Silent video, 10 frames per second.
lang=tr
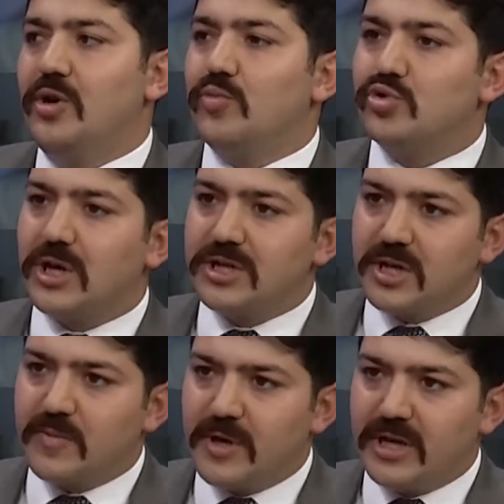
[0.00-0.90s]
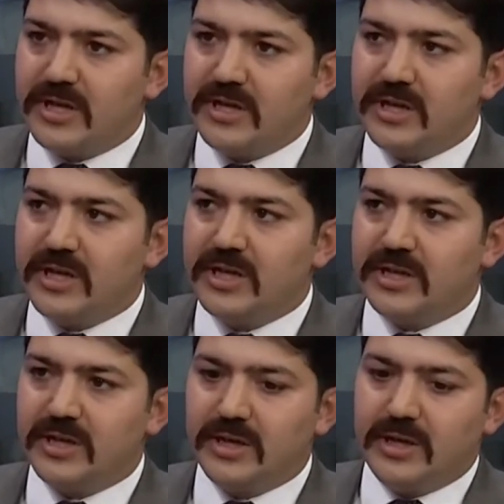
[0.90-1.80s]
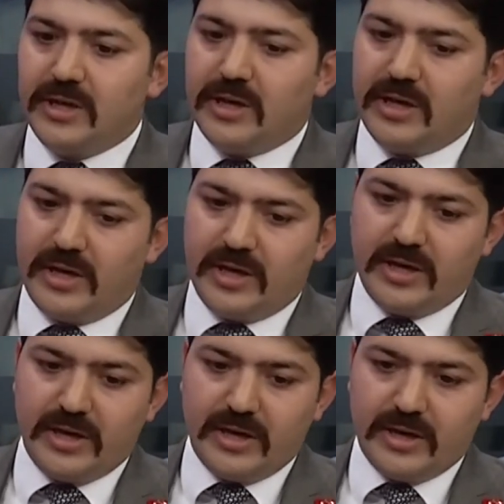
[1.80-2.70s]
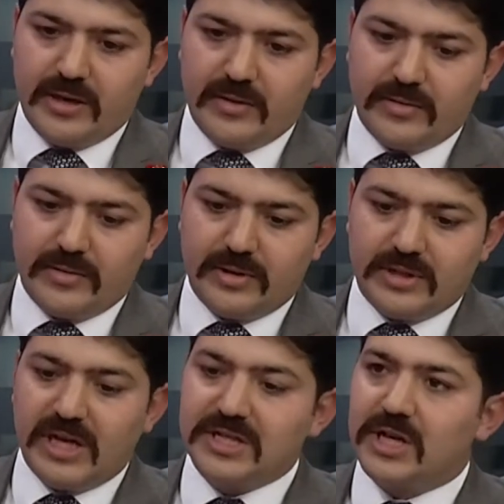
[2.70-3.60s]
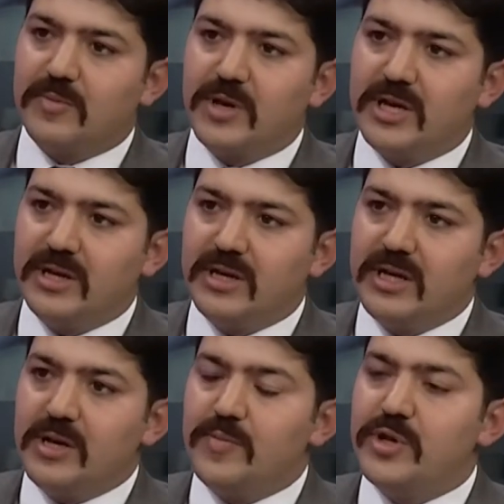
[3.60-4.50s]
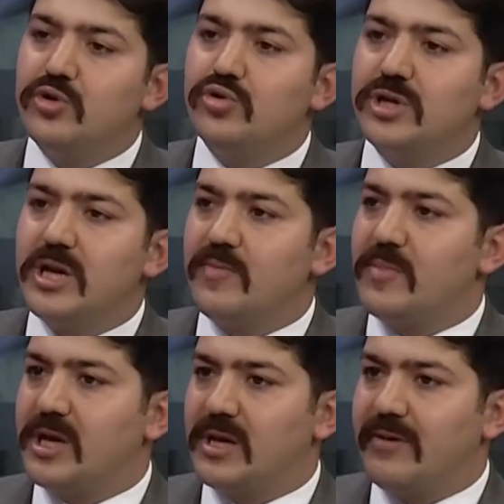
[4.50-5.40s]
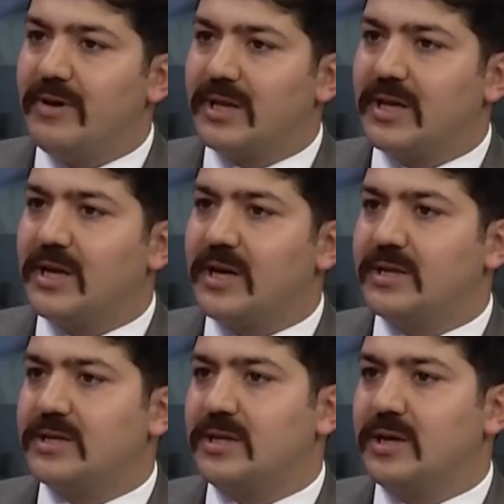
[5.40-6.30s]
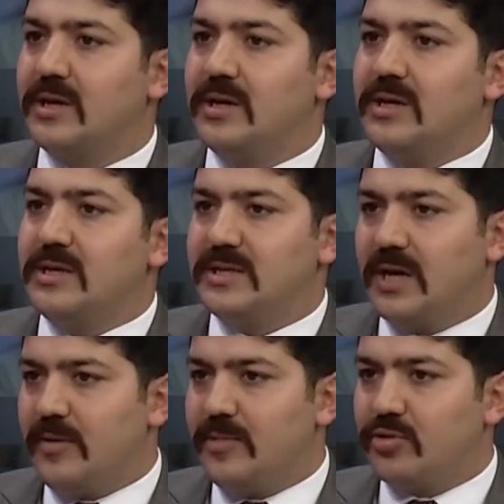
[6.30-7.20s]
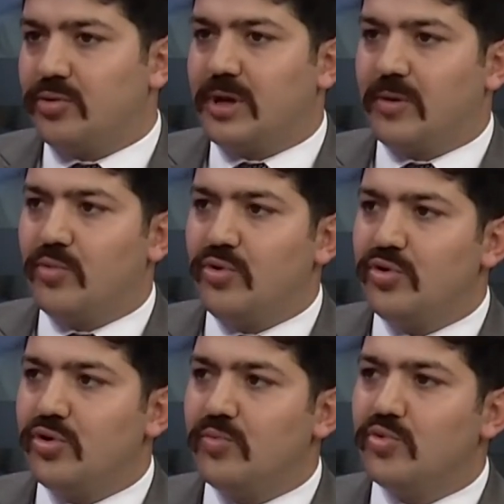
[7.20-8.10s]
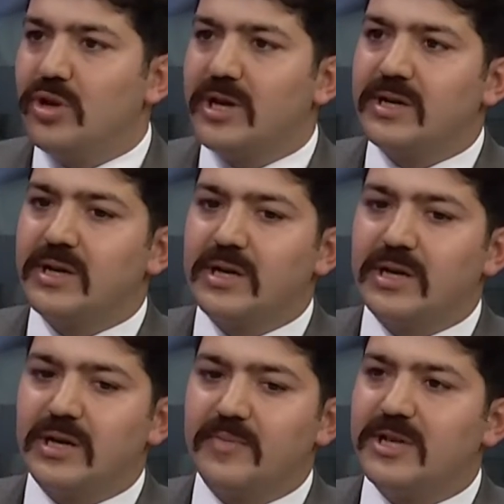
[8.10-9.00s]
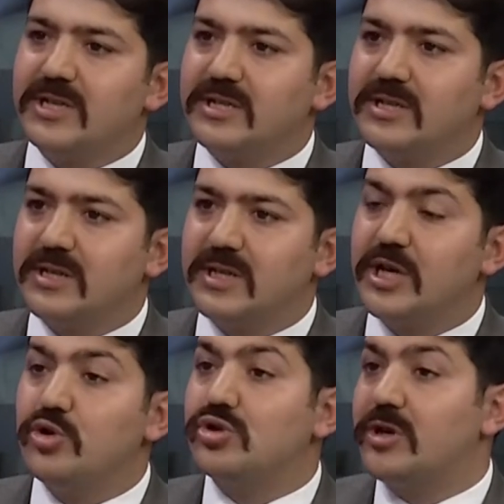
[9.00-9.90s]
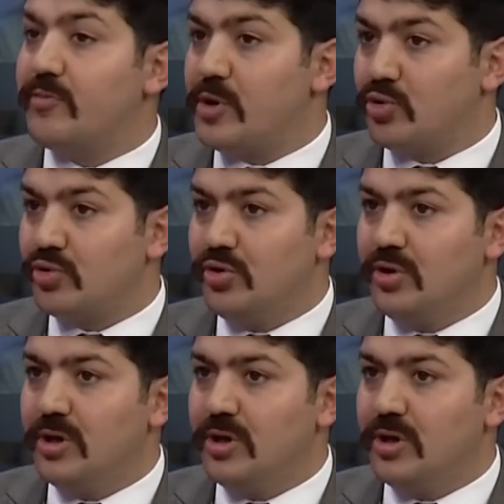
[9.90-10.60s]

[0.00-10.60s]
Bu Sancak Beyliği'nin ilk e, Sancak Bey'i Pir Hüseyin Bey'in evlatları arasında zeamet olarak bölünüyor. Bunların e, birincisi Keyhüsrev Bey oluyor.